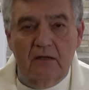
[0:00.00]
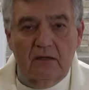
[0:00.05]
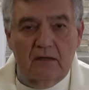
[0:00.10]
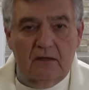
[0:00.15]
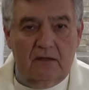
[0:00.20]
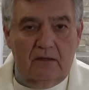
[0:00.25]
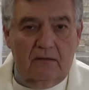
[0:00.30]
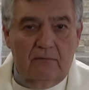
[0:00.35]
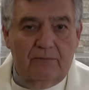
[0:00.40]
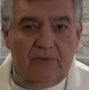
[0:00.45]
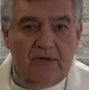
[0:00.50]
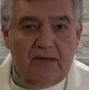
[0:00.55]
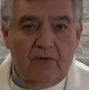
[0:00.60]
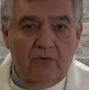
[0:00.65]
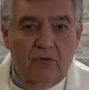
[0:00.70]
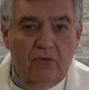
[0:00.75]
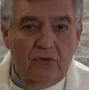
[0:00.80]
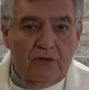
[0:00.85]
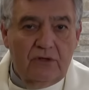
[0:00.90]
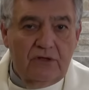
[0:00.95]
el
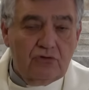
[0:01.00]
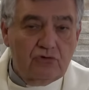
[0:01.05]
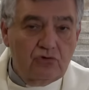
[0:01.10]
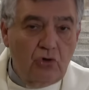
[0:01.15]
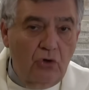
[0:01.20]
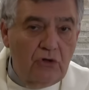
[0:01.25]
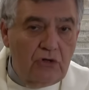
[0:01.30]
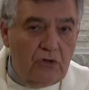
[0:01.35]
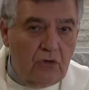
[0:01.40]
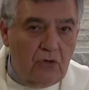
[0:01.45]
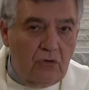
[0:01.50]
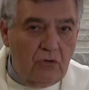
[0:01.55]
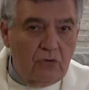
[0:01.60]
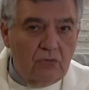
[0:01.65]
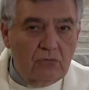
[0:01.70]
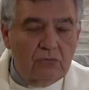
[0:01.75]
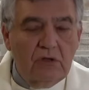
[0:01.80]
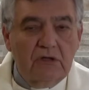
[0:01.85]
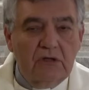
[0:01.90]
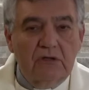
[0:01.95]
emperador
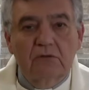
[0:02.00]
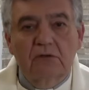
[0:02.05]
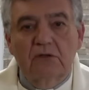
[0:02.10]
estoico,